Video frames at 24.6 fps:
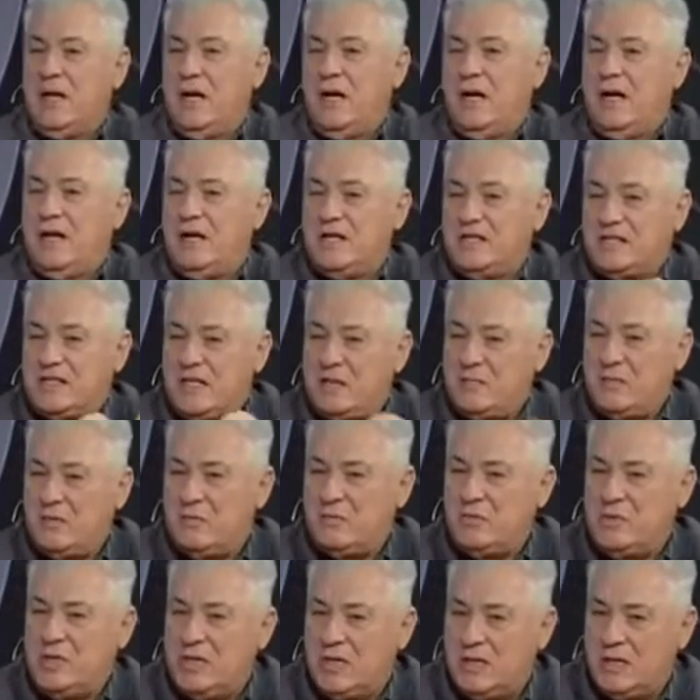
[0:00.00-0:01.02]
А на
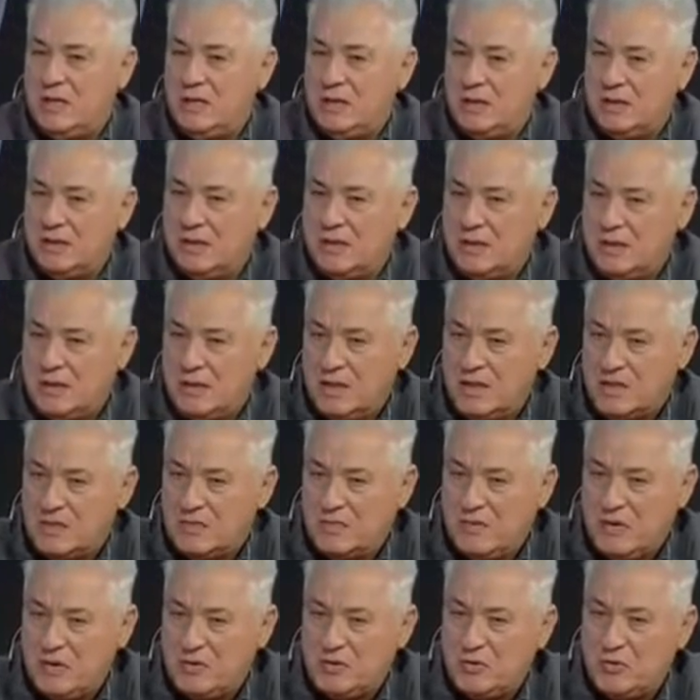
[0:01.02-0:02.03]
самом деле, я
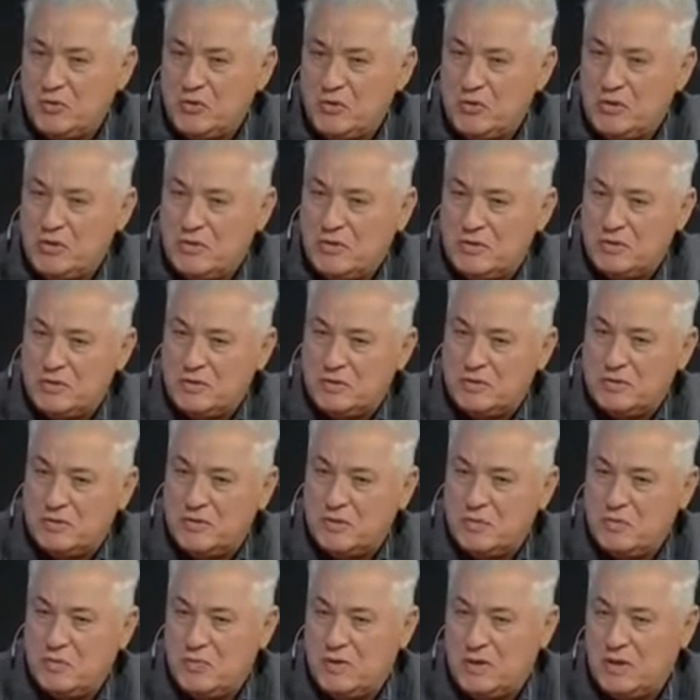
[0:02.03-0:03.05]
спрашиваю очень
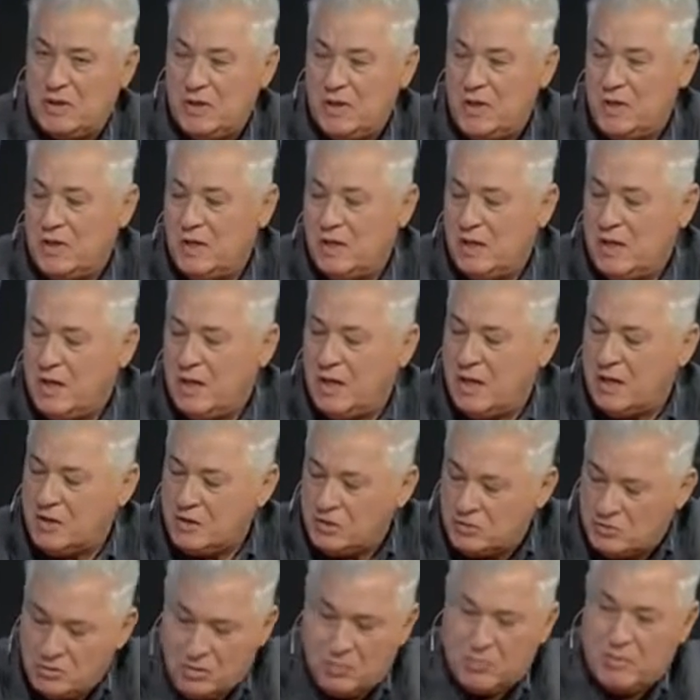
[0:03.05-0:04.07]
серьезно теперь, а
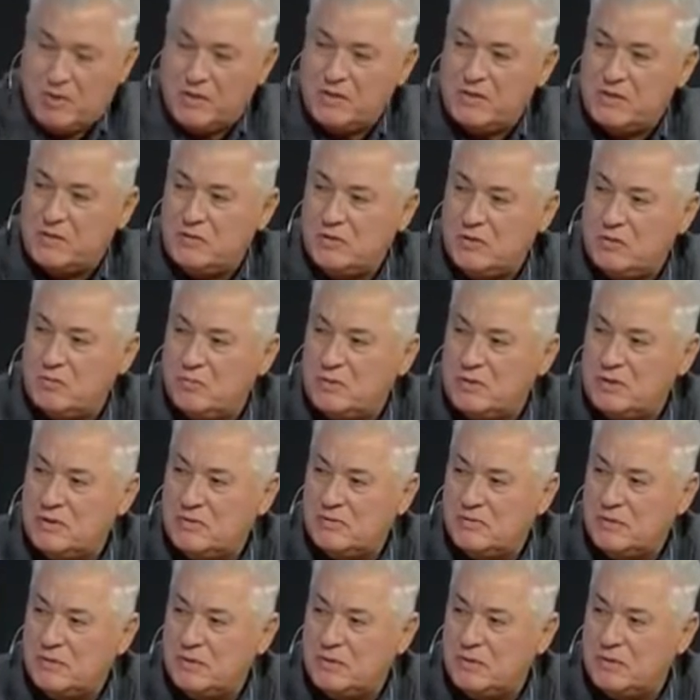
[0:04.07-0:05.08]
что произойдет
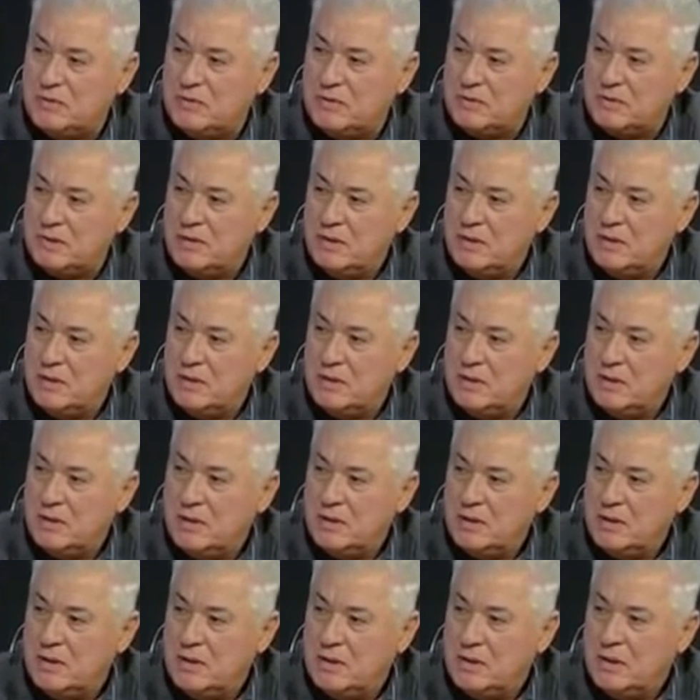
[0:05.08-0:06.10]
после Вильнюса?
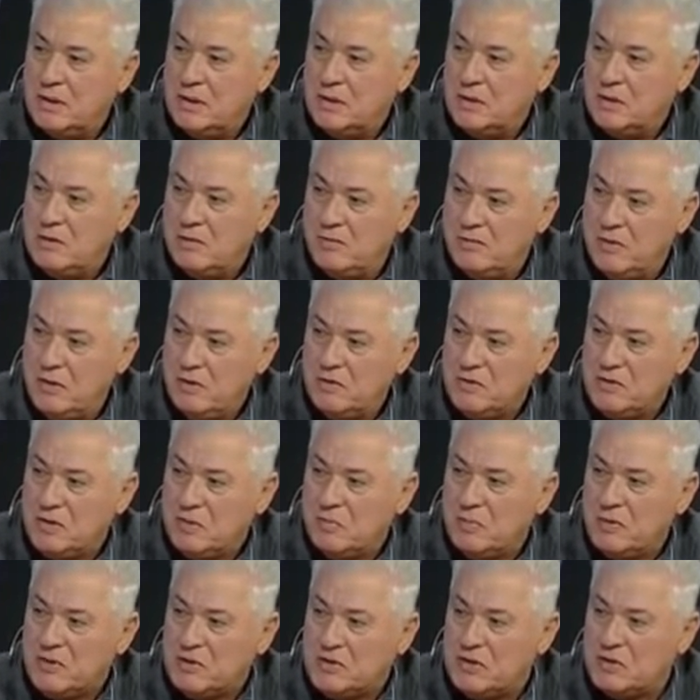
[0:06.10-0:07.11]
До
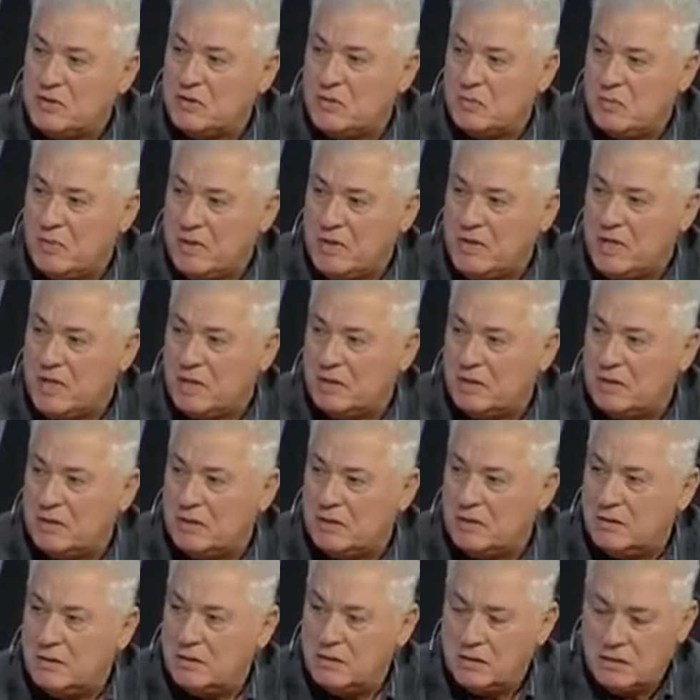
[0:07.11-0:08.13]
Вильнюса почти что
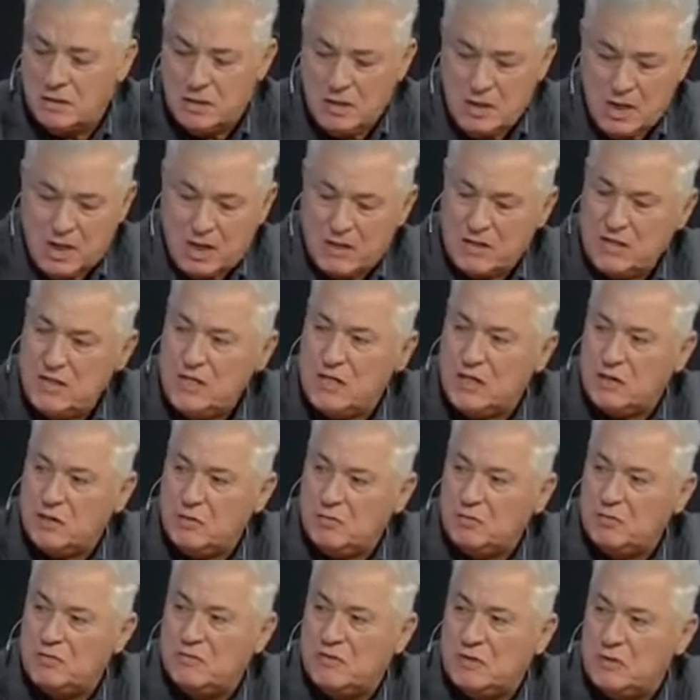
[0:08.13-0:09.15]
понятно. Одни
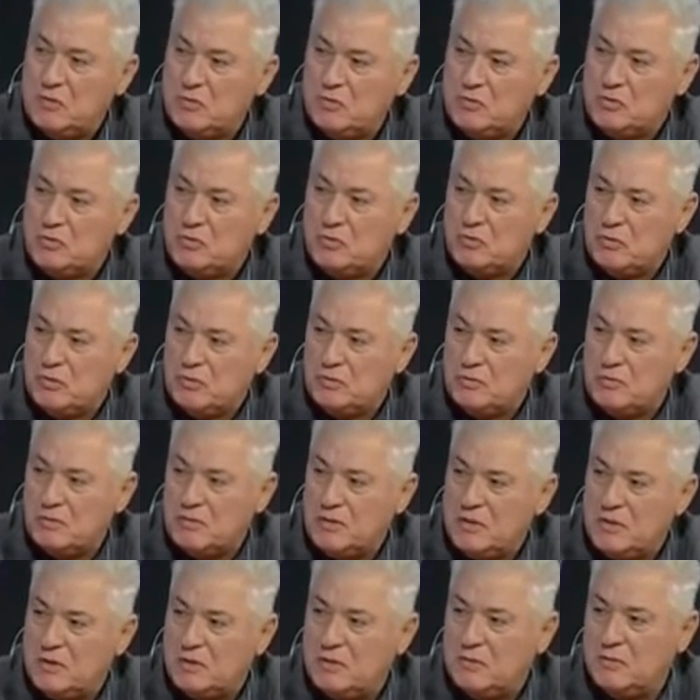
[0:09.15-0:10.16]
гнут в одну сторону,
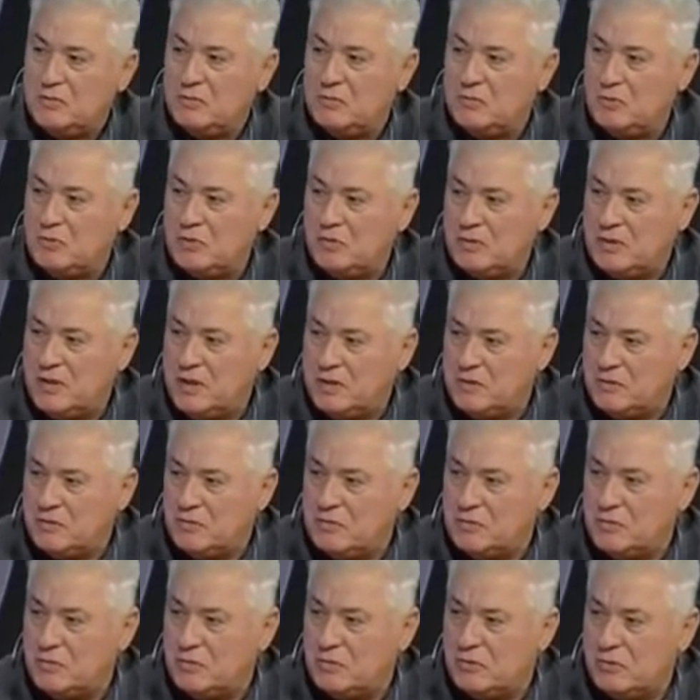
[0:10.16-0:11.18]
другие гнут в
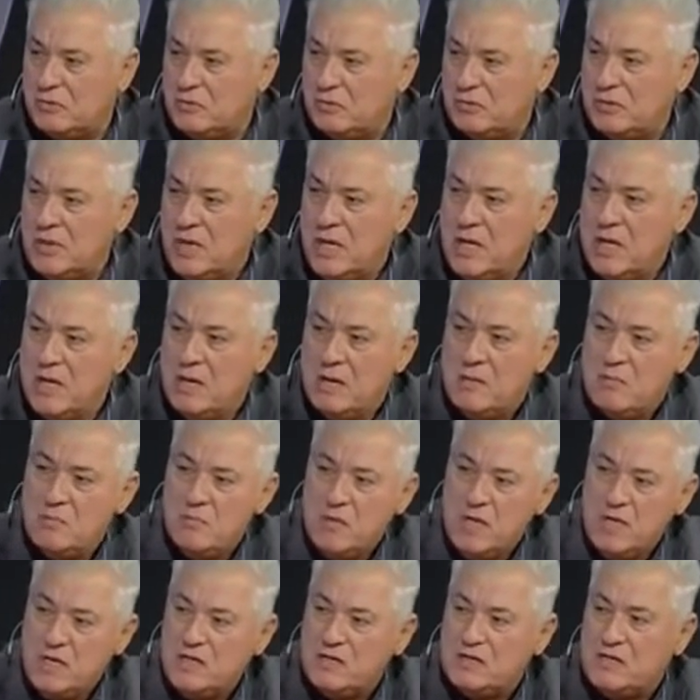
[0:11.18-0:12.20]
третью сторону.
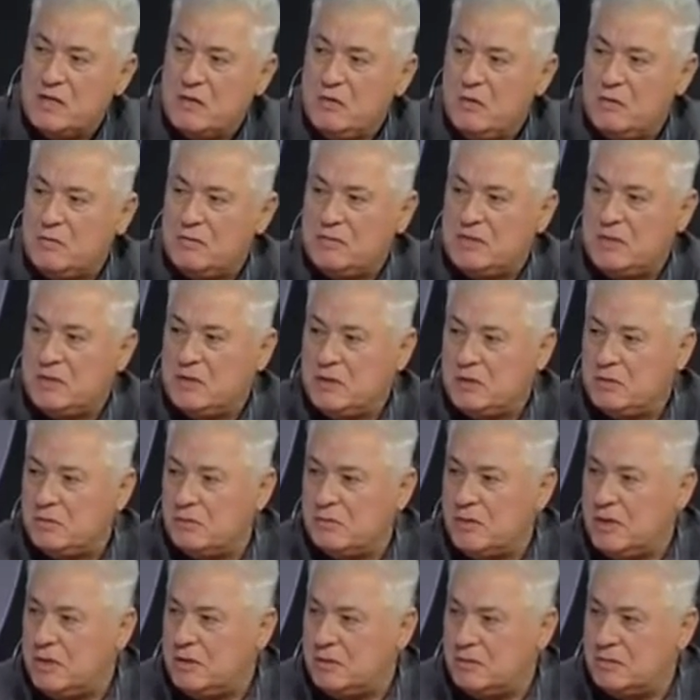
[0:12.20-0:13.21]
Мы не сдаемся ни
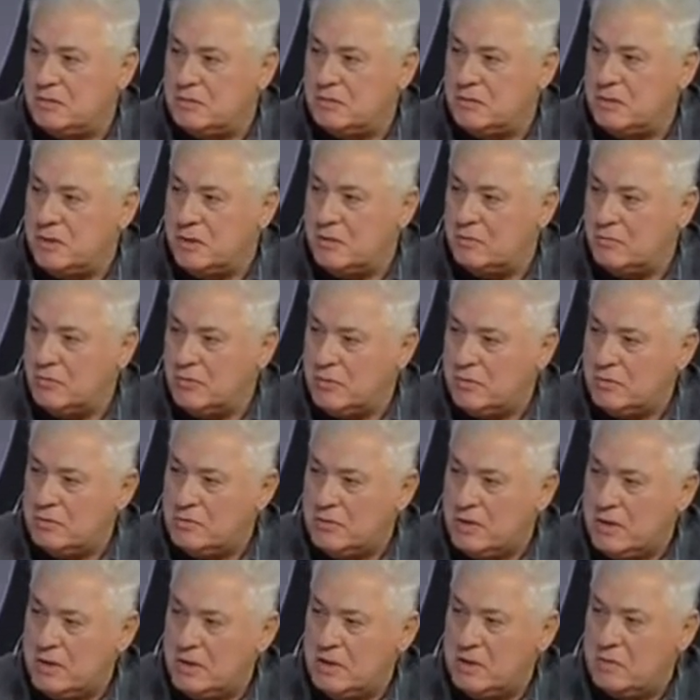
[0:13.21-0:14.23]
туда, ни сюда, будем
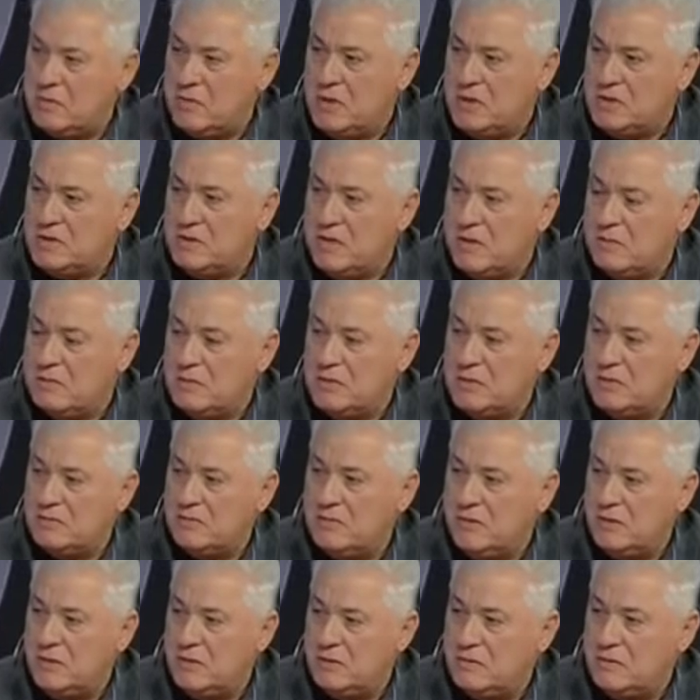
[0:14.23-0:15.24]
стоять на месте. Нам этот
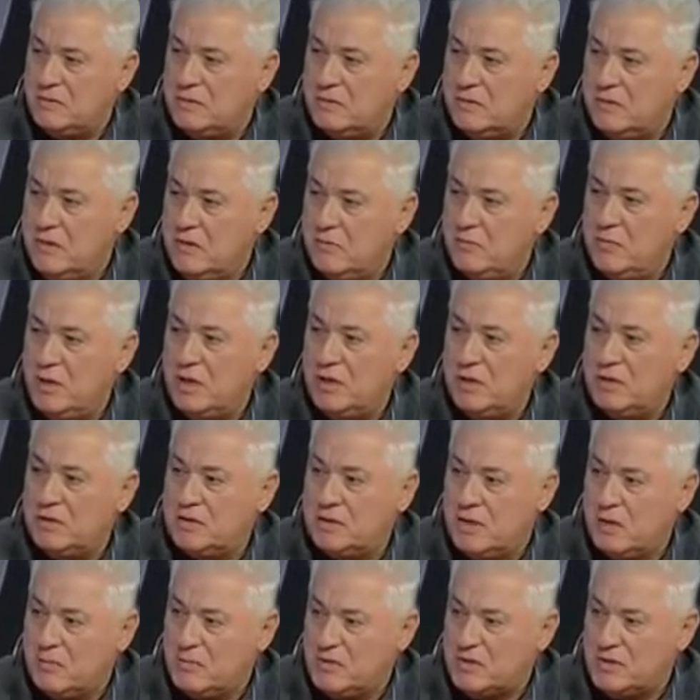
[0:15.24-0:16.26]
Вильнюс в
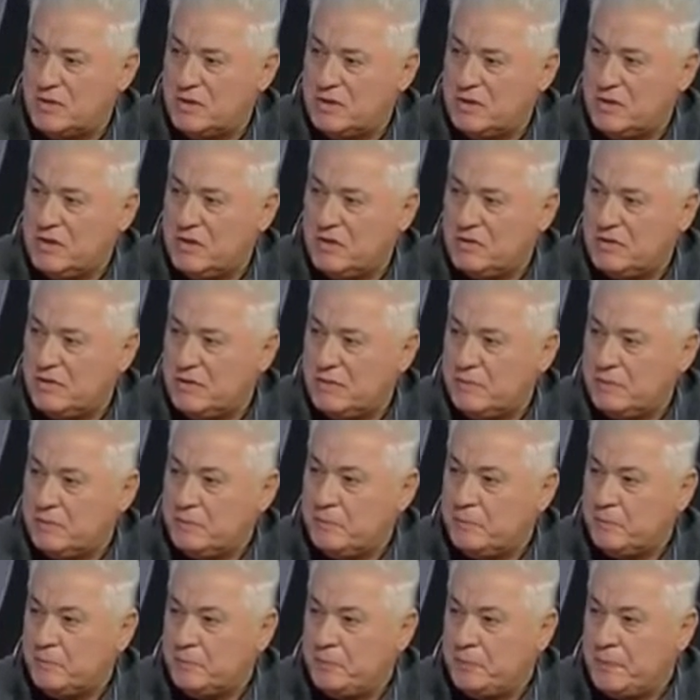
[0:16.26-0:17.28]
белых тапочках снился.
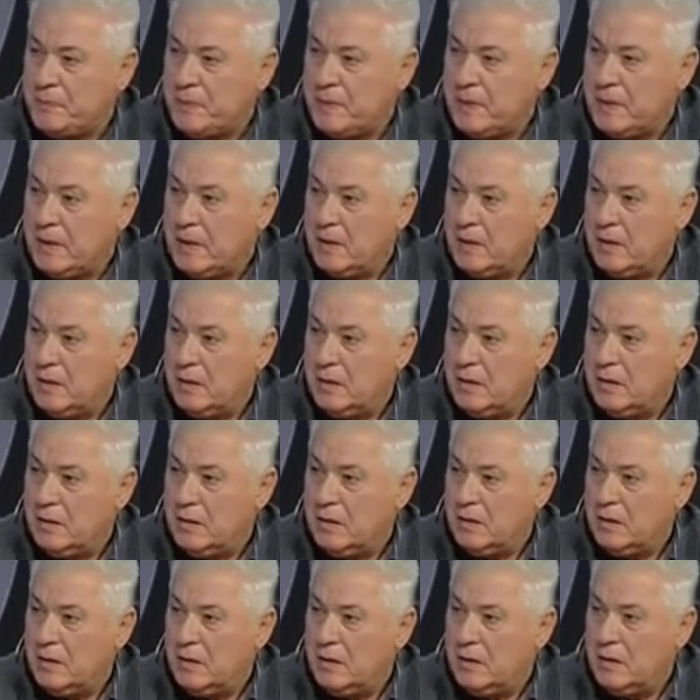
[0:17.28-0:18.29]
Скажите
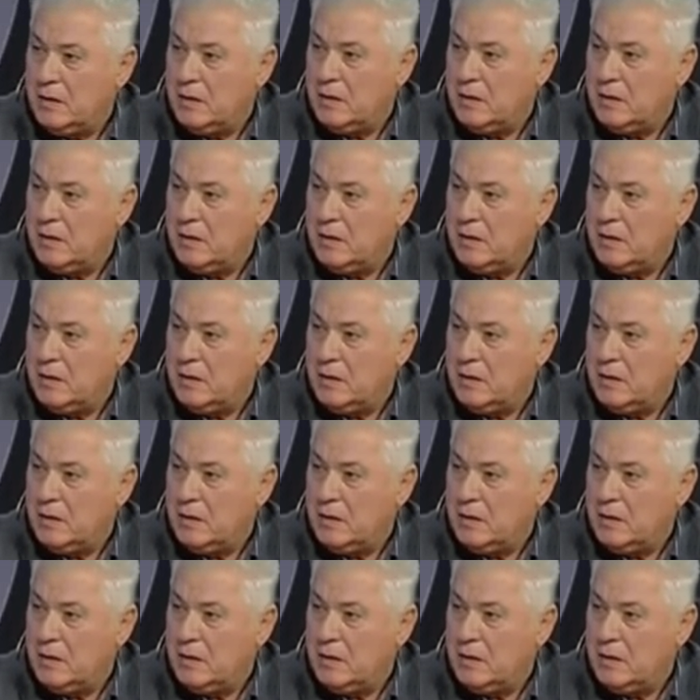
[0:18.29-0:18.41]
вы нам, что